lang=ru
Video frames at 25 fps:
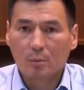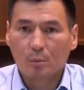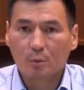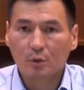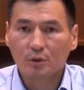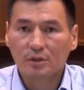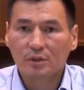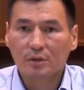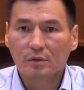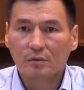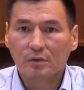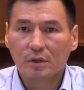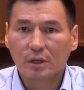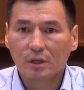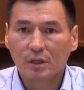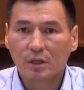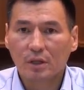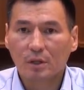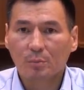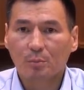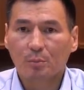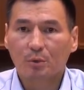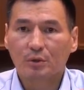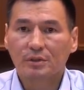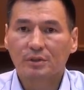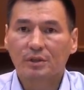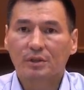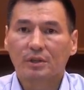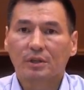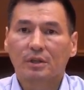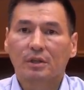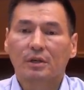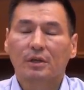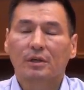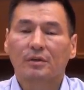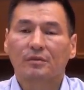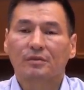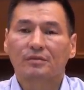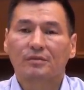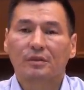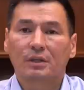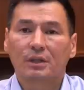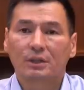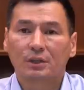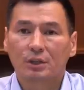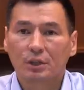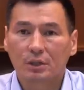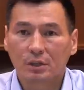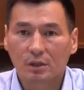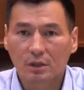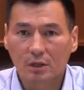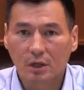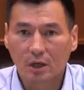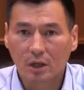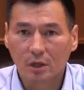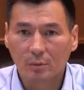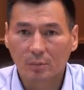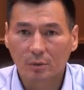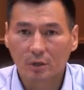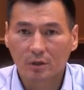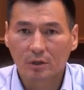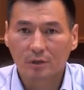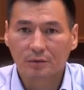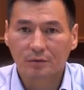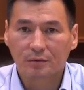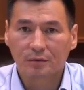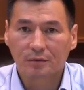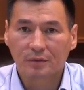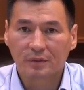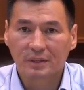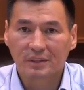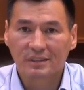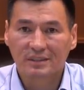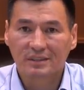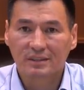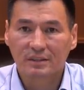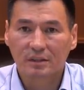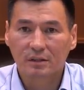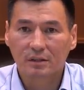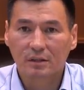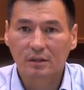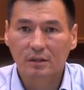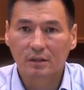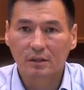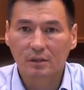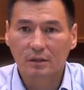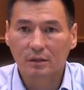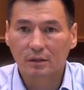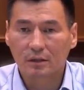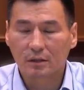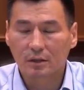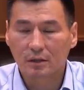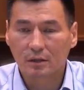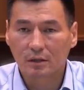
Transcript: После войны, после возвращения калмыков из ссылки,